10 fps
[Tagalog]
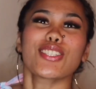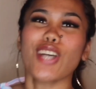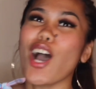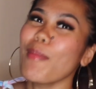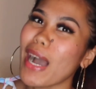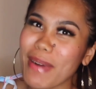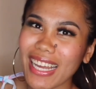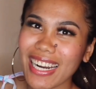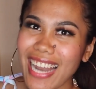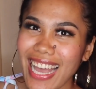So, mga
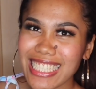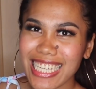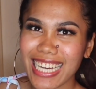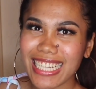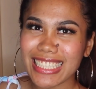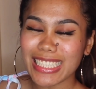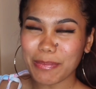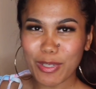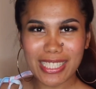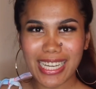bakla, dyan na
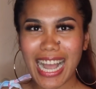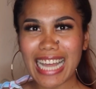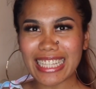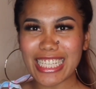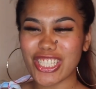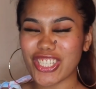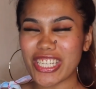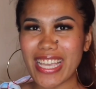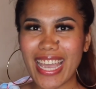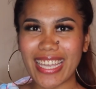nagtatapos ang ating
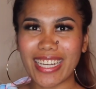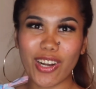Shein